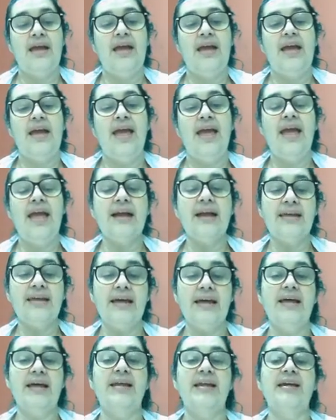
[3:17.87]
é
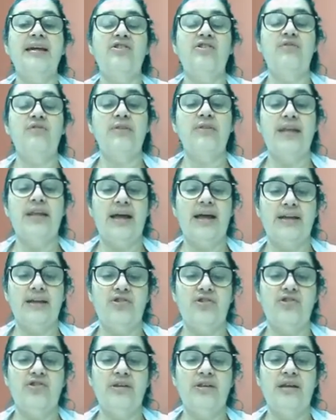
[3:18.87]
aquela
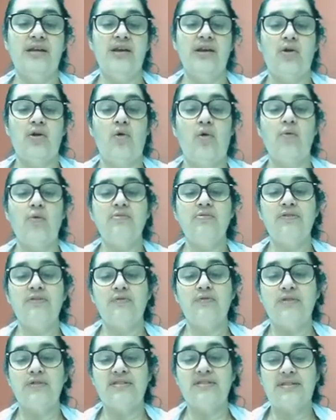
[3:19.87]
atividade como se
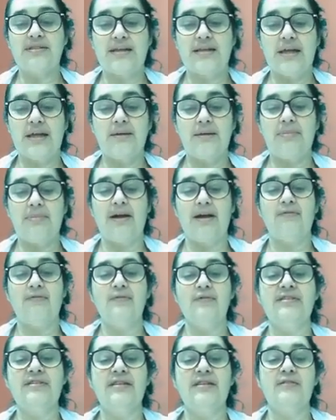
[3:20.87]
fosse canibá.
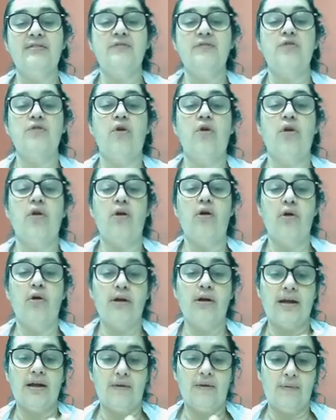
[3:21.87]
Vocês
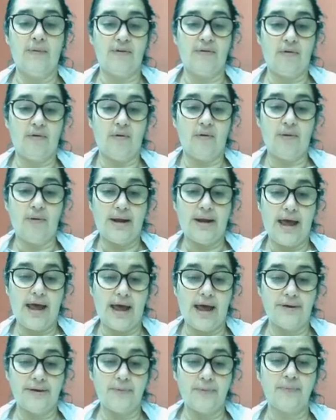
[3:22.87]
colocam,
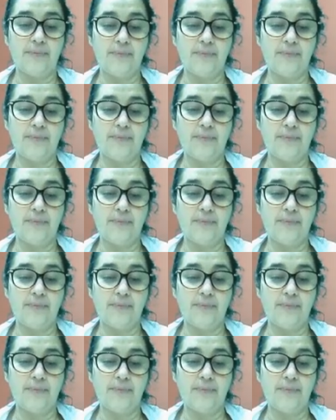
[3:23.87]
colocaram